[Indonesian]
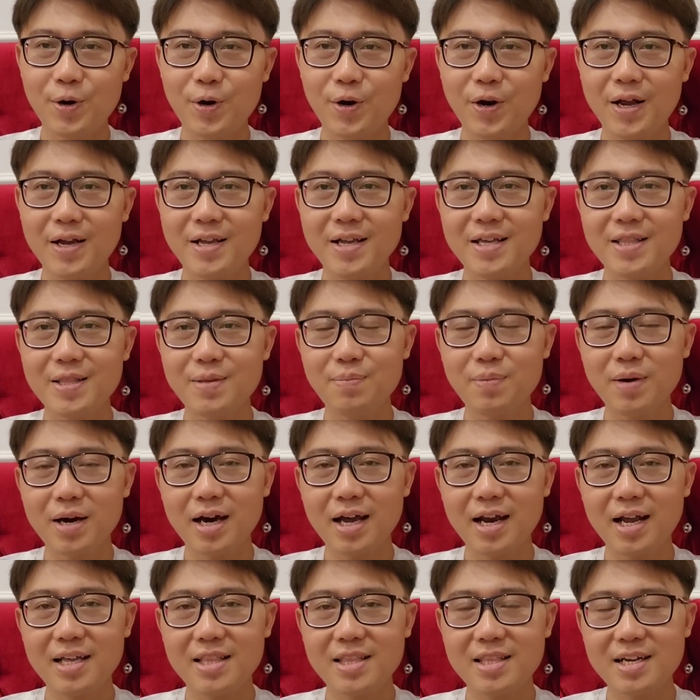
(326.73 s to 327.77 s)
Orangnya tipe
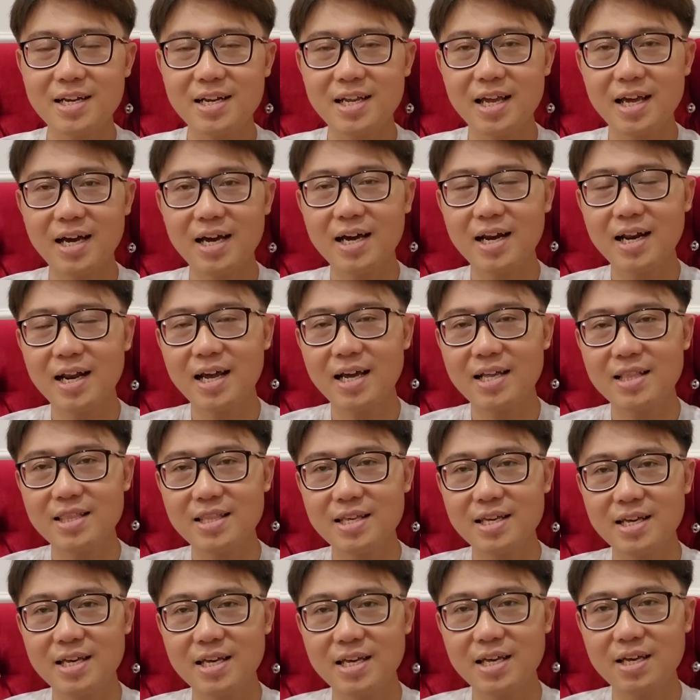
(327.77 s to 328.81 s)
karakter yang
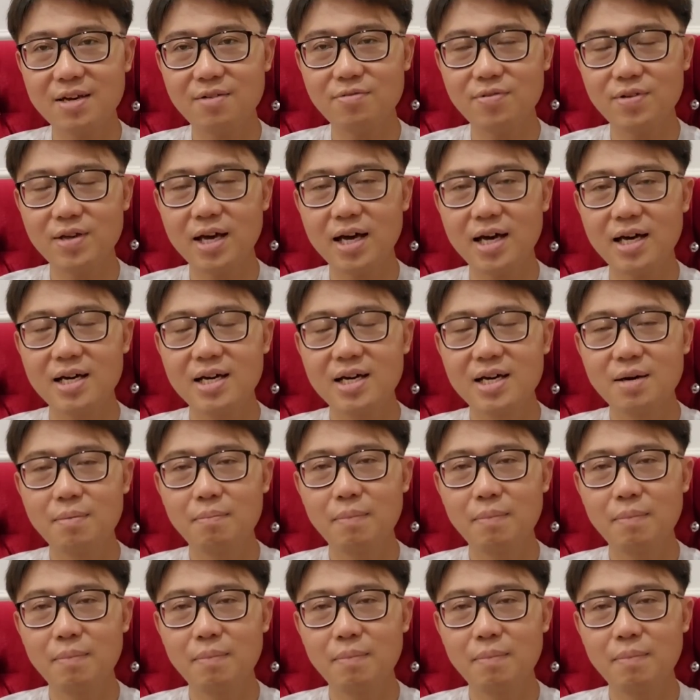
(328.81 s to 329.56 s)
kreatif ya,